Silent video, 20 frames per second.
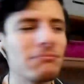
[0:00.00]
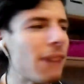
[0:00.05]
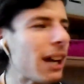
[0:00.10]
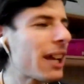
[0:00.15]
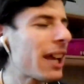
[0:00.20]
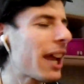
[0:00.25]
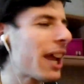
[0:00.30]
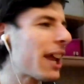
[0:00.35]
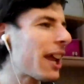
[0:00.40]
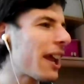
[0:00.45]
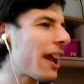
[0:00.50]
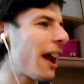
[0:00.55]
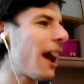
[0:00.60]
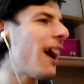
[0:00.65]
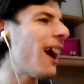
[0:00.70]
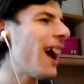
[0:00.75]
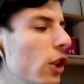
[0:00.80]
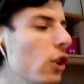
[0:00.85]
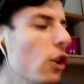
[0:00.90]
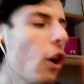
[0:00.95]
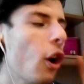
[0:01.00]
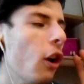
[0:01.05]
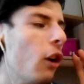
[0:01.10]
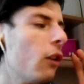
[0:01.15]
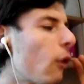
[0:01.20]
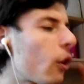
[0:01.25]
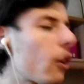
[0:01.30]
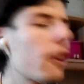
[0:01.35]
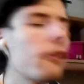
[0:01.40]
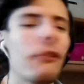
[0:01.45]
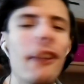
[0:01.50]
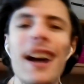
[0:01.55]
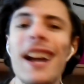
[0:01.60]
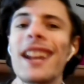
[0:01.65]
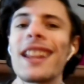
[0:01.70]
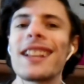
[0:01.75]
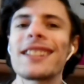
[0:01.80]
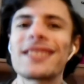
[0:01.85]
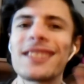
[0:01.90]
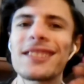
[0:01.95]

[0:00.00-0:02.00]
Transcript: Ma che che? Io vorrei fare la